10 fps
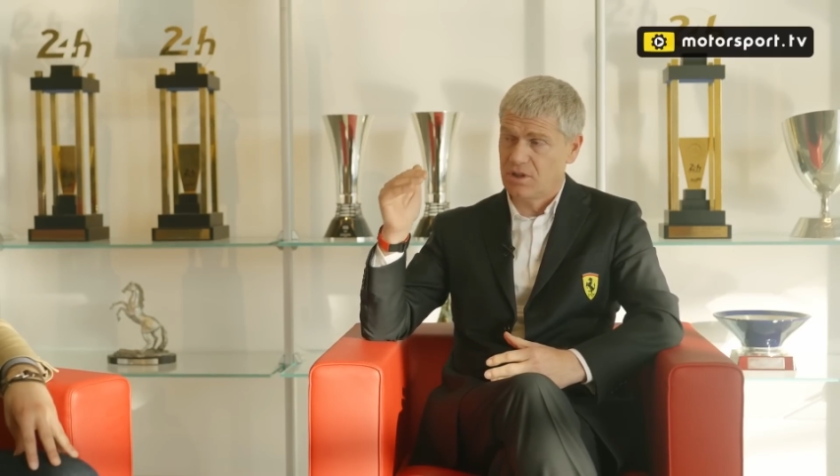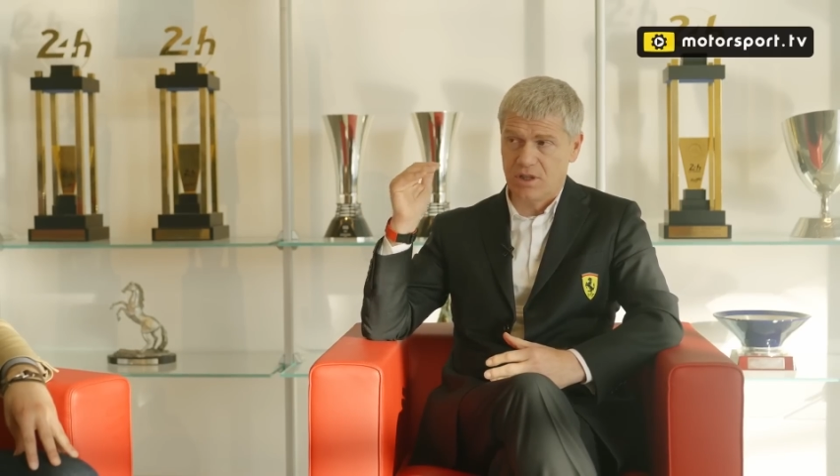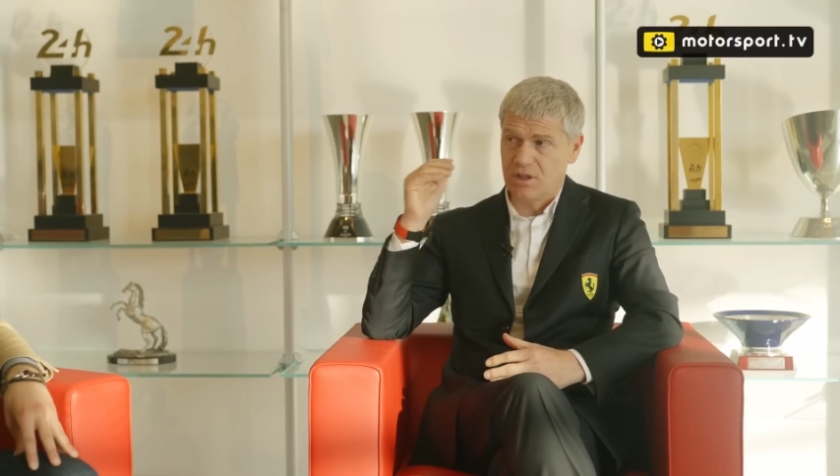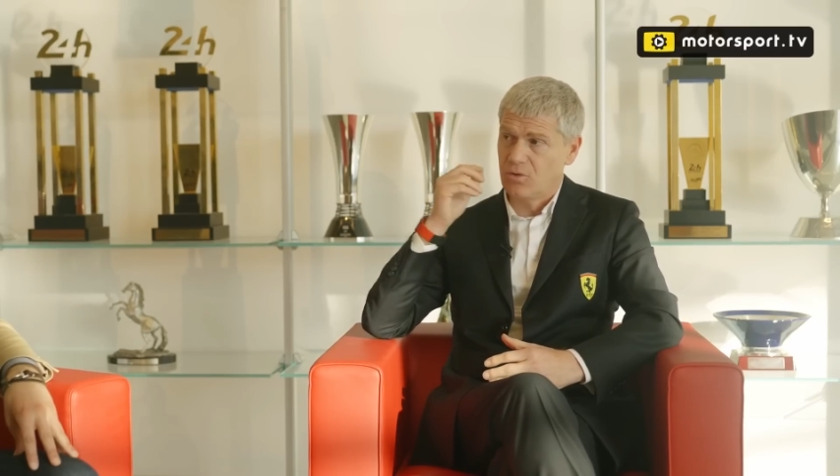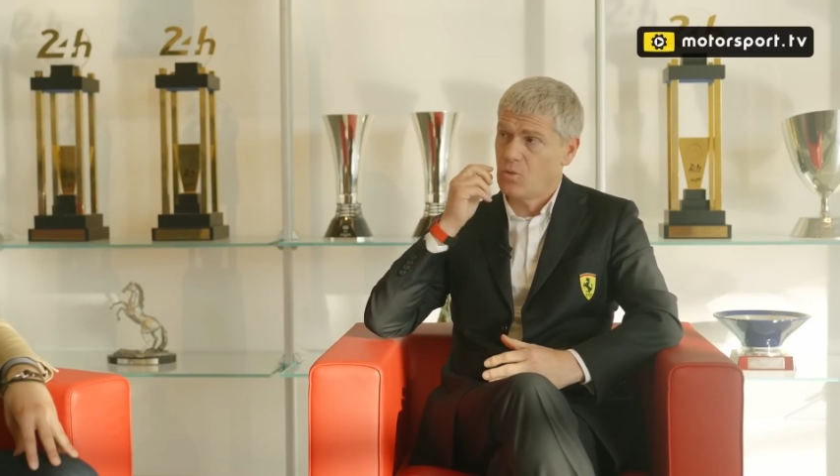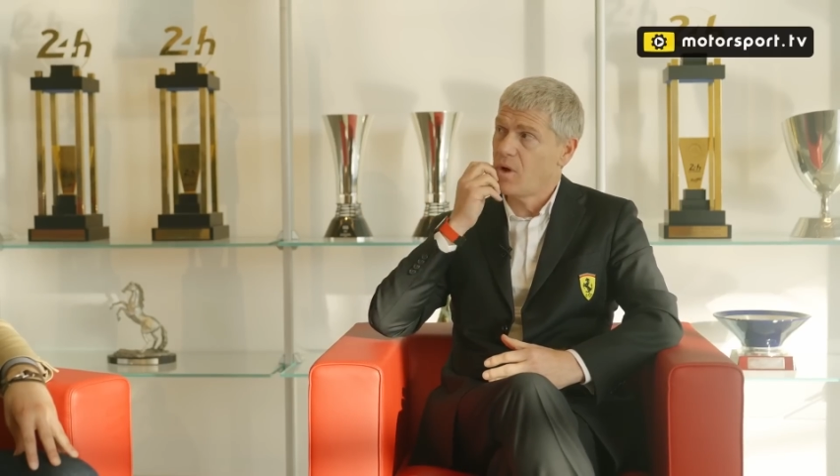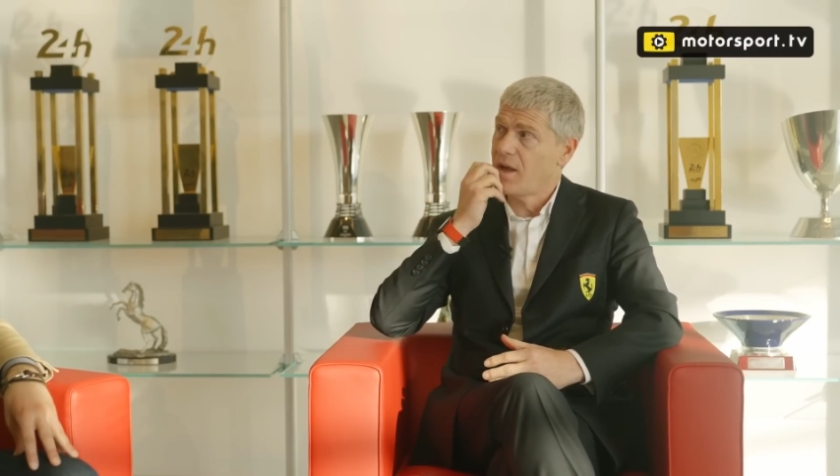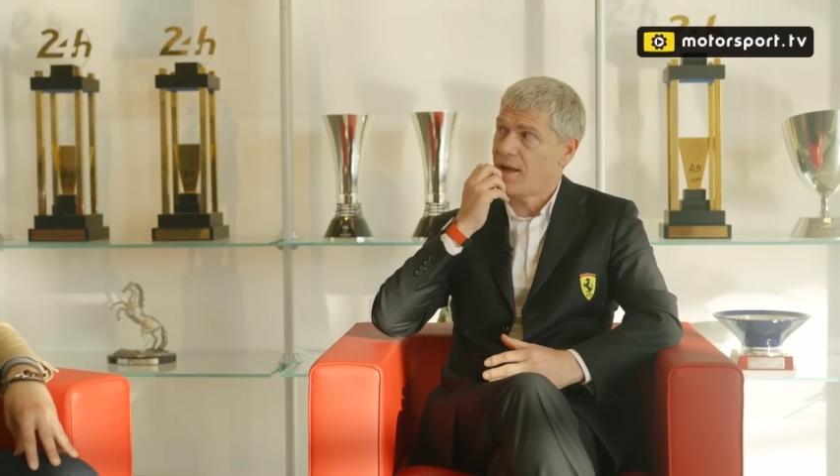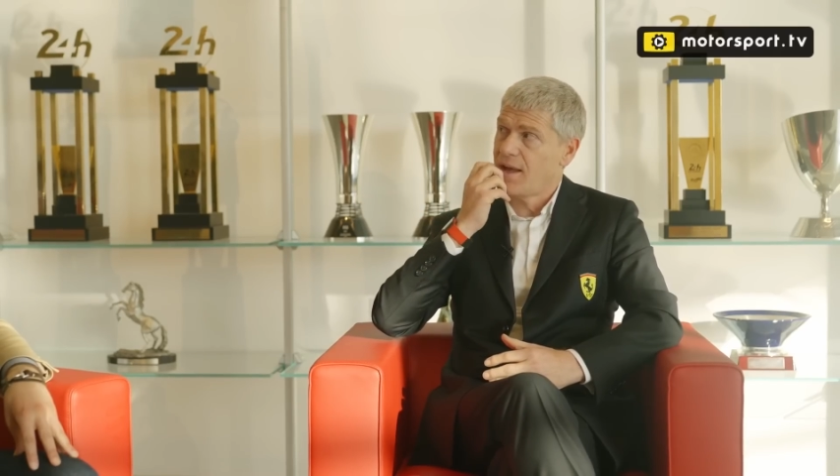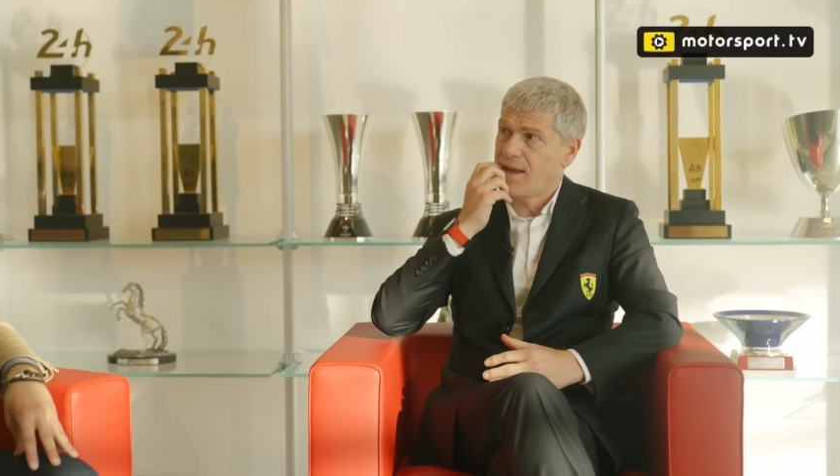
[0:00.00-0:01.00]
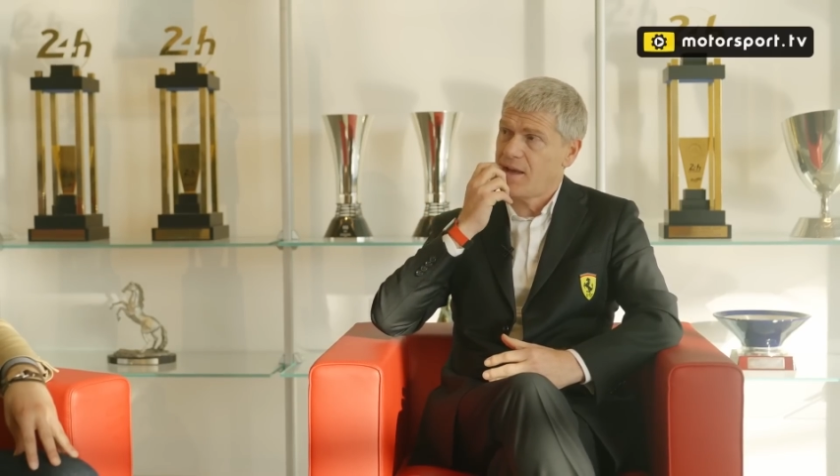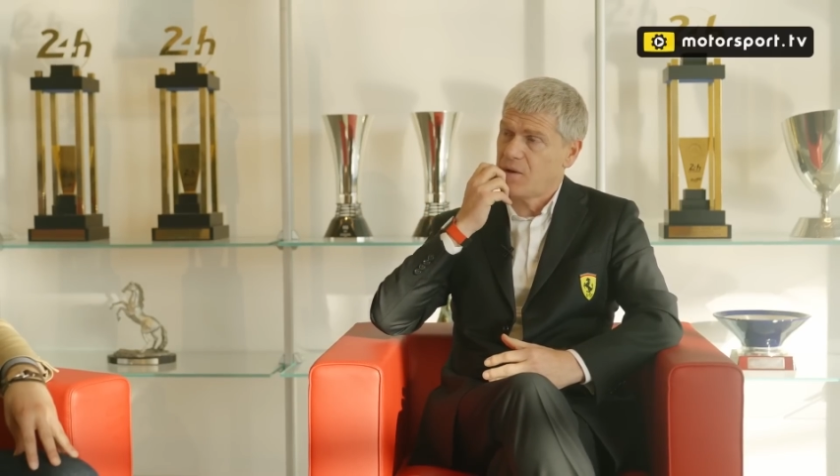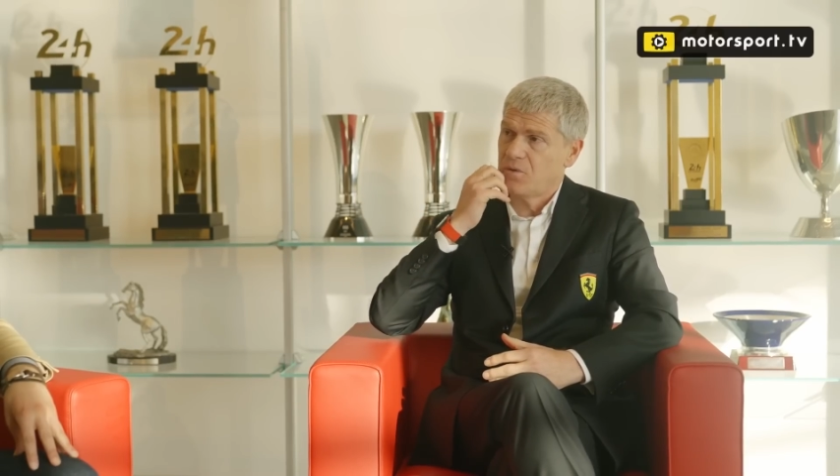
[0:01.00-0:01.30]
eh, e eh, dunque è